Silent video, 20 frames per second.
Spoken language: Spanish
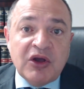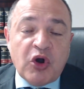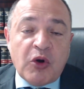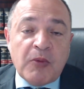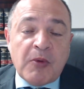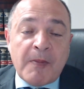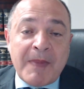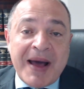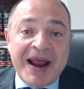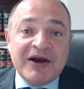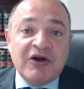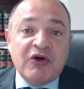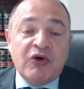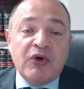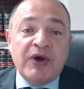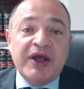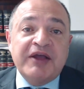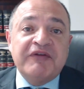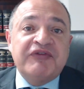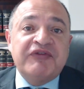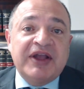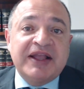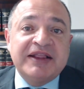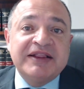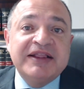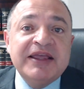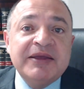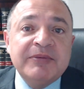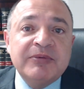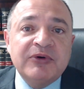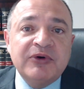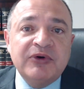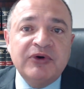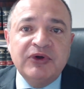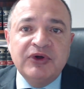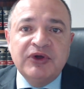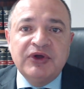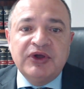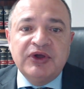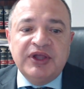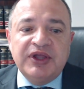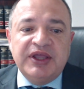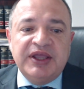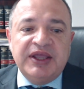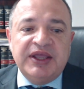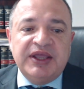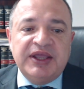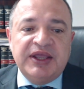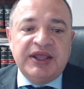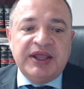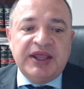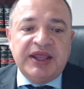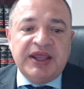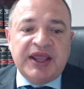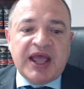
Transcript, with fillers: como marco efectivo y,